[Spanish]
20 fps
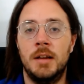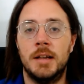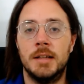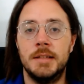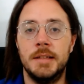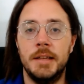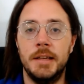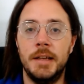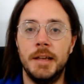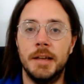
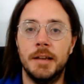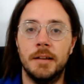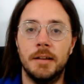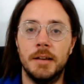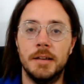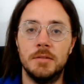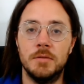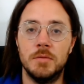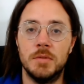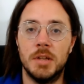Así que
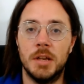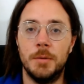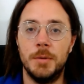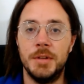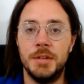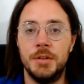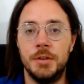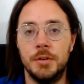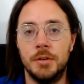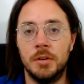es un
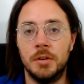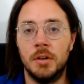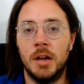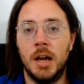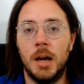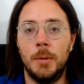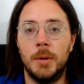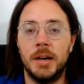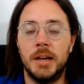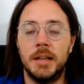servicio
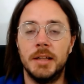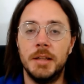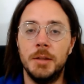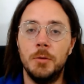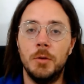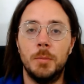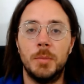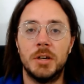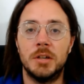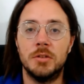
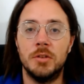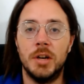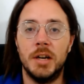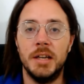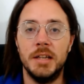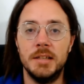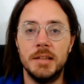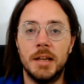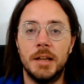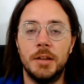abarcativo y
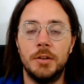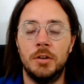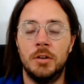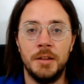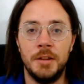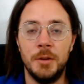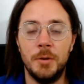personalizado.